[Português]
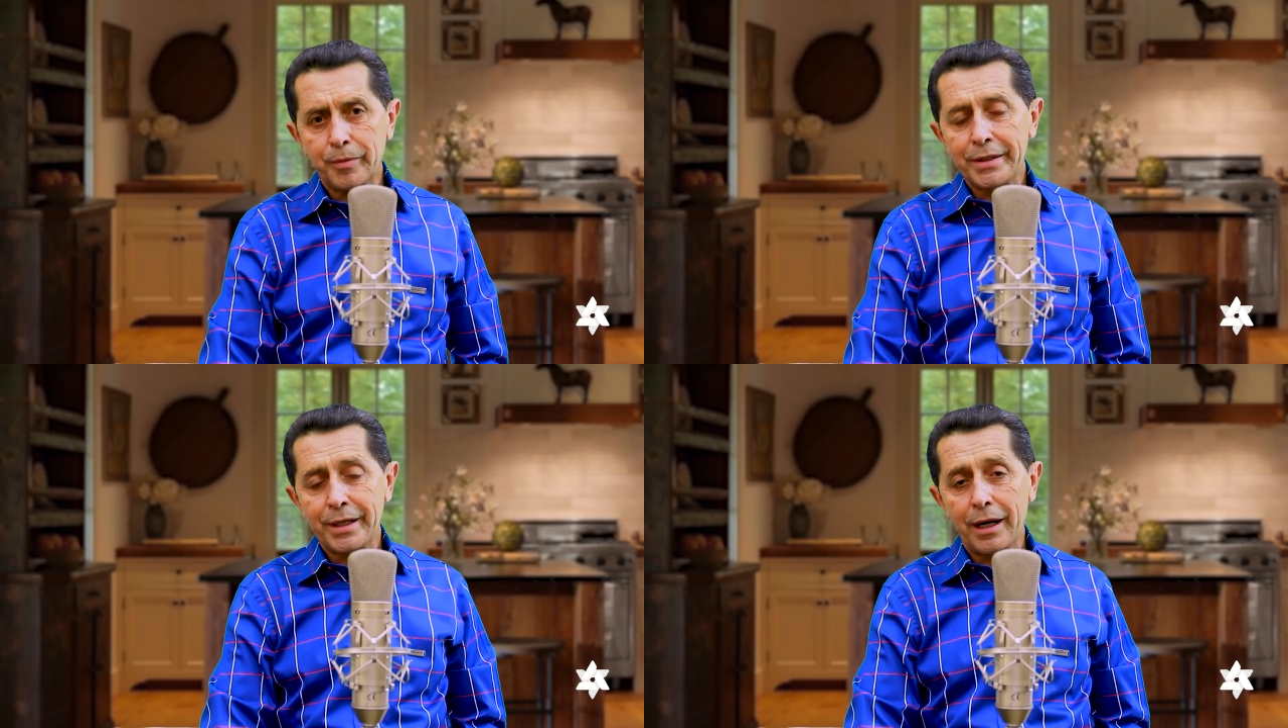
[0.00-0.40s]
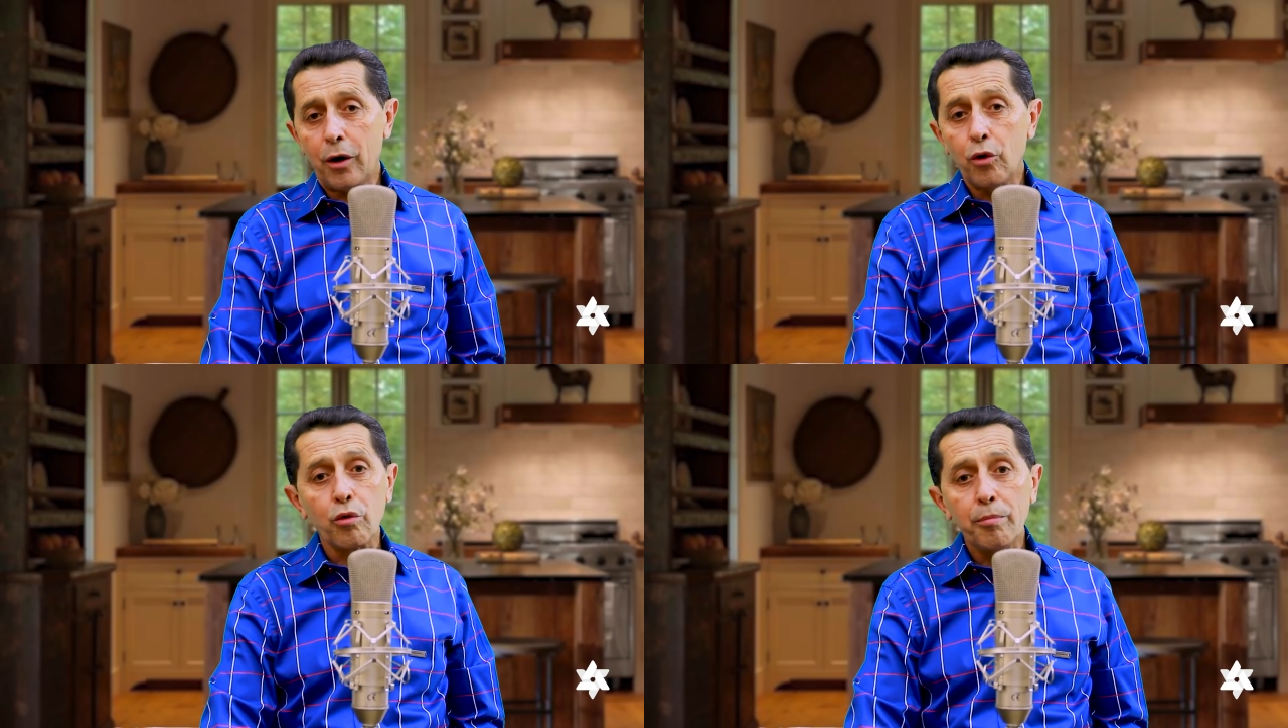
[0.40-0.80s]
mas há
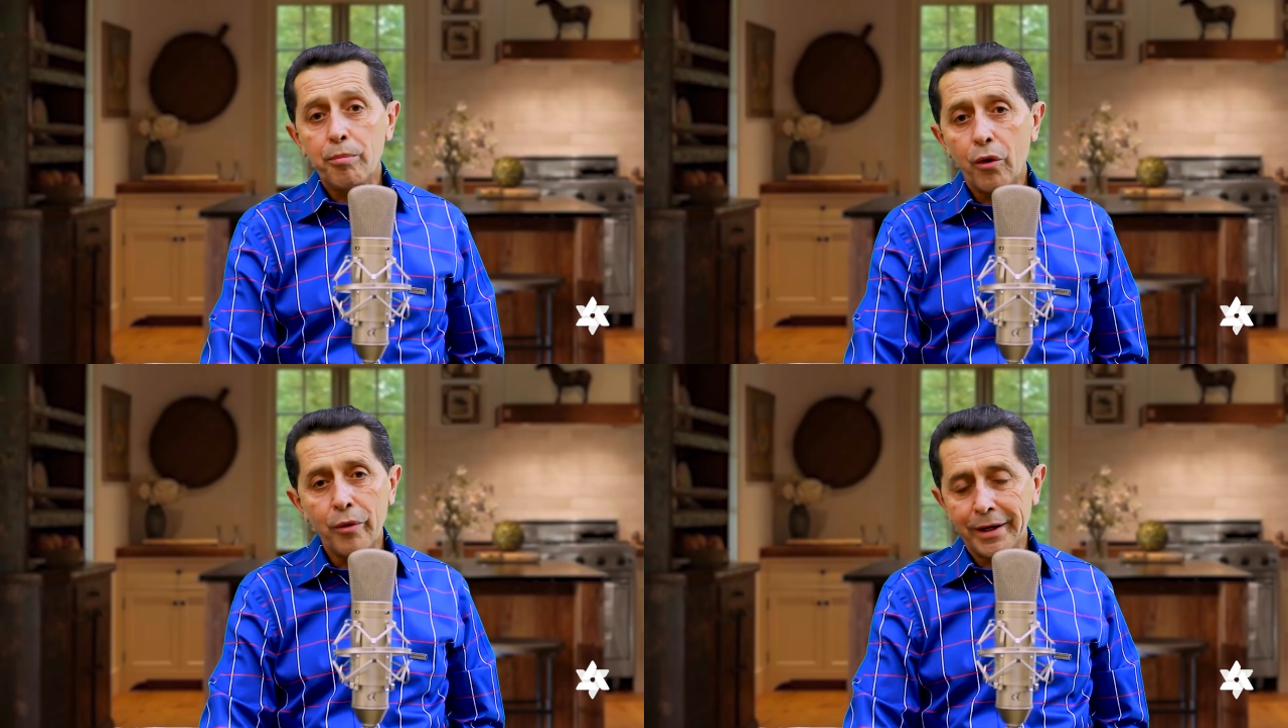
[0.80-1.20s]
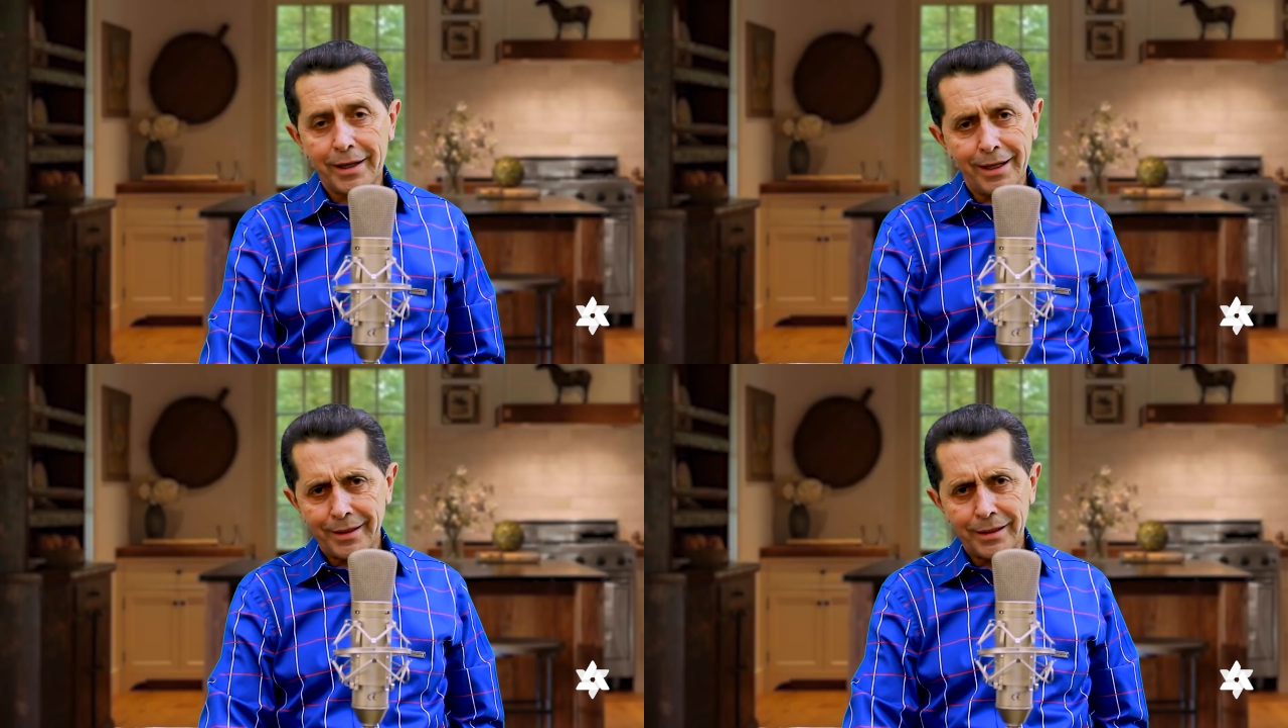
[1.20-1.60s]
algo bom em
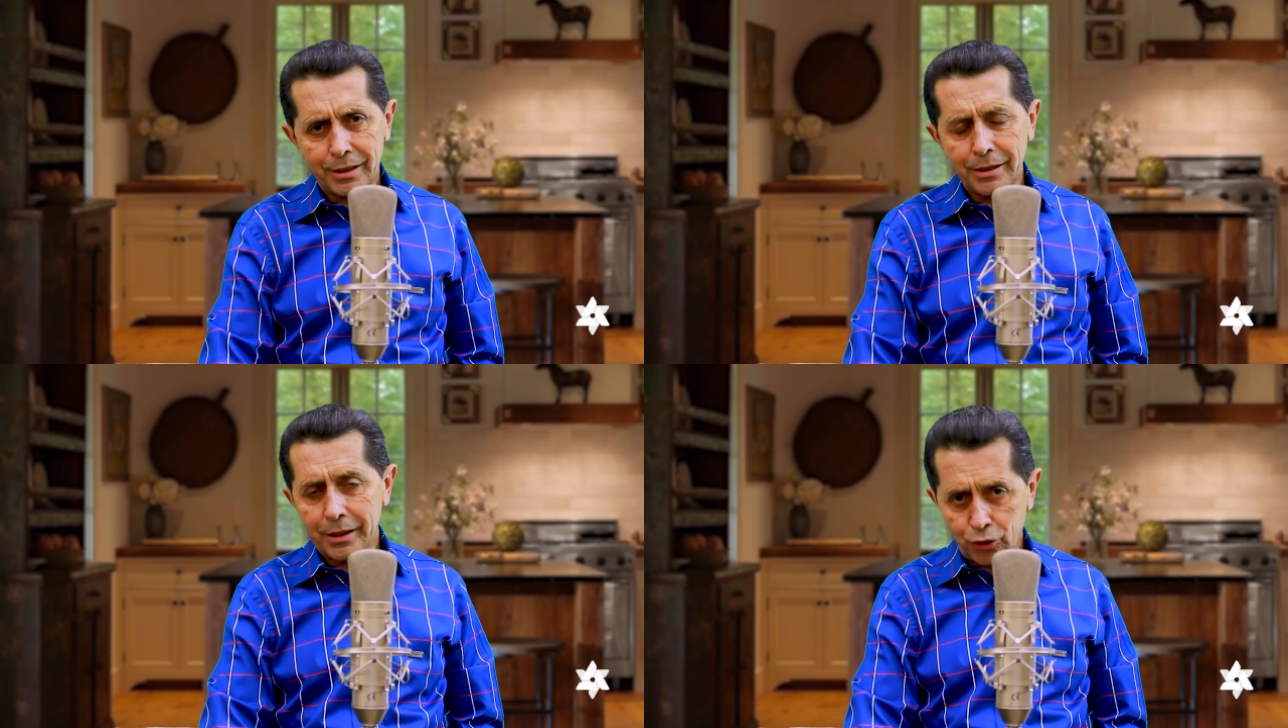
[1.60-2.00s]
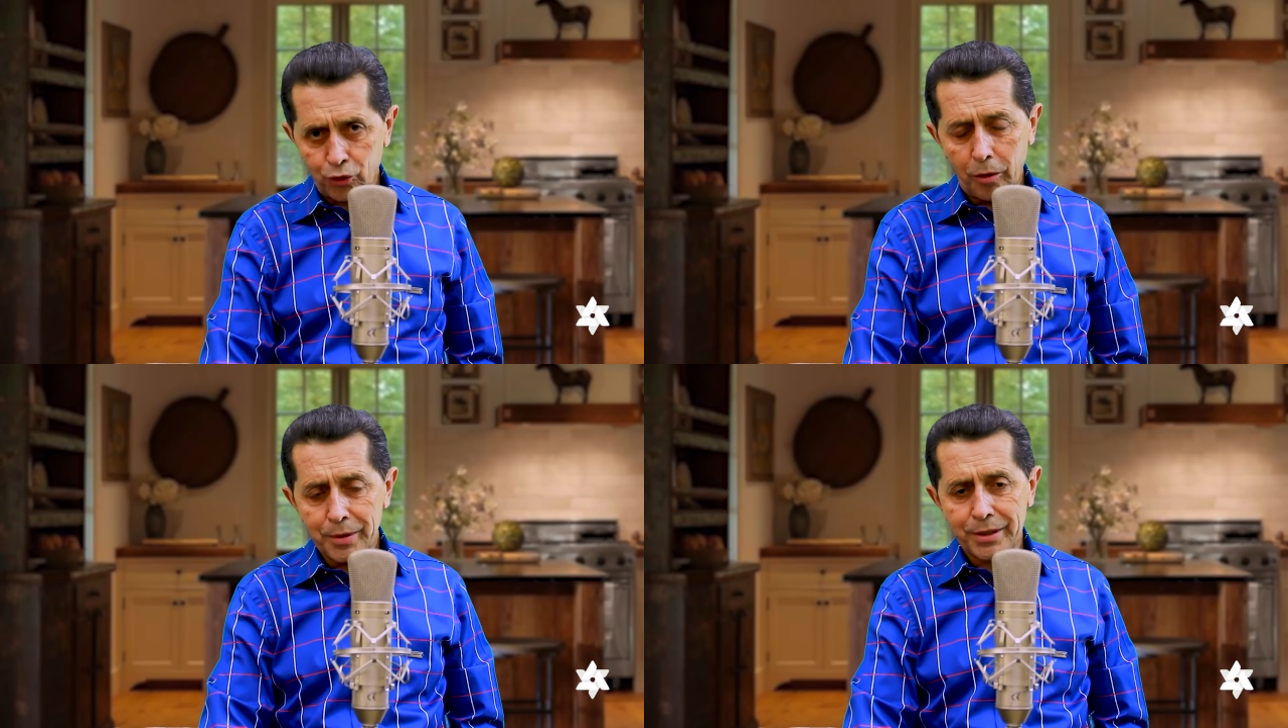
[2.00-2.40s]
cada dia. É
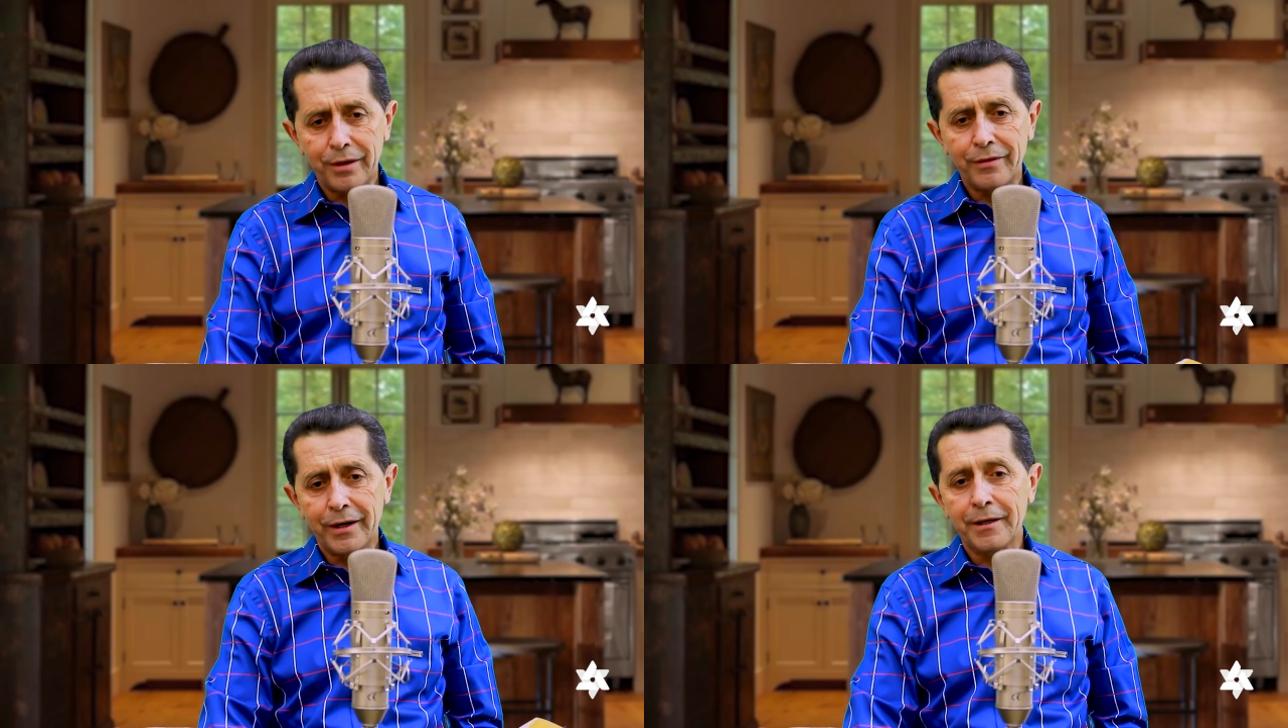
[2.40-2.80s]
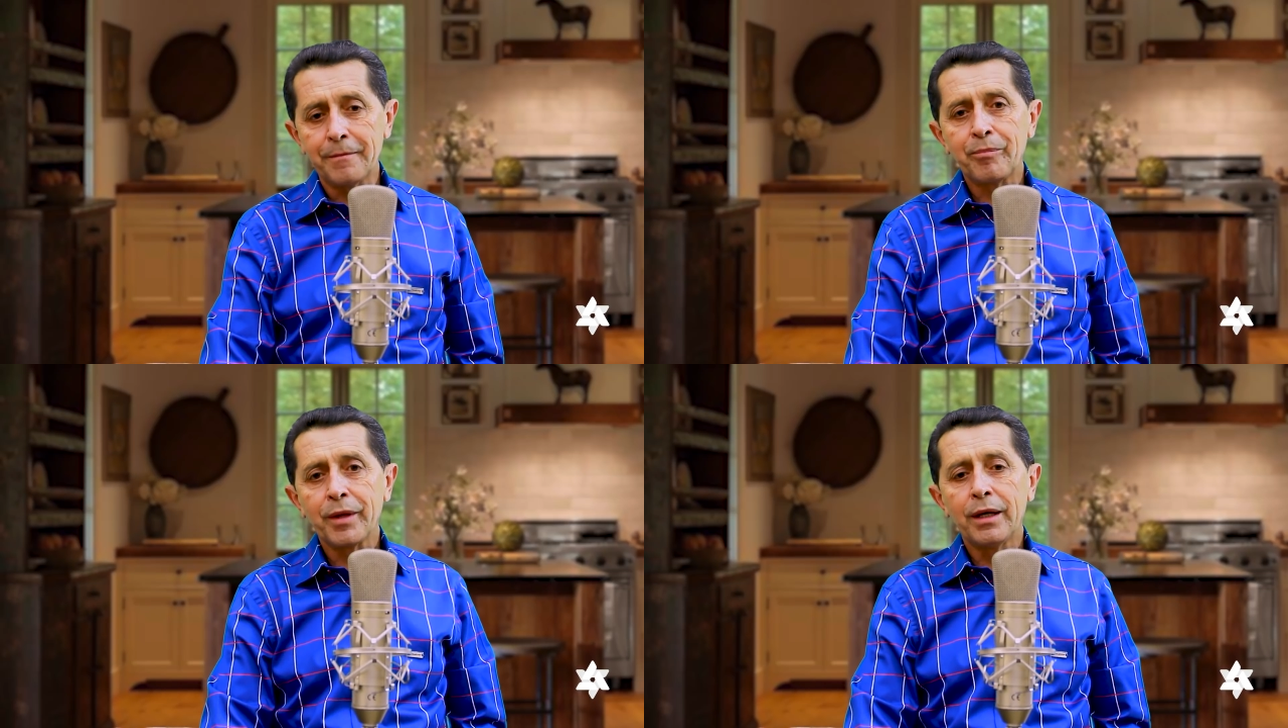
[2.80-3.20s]
só observar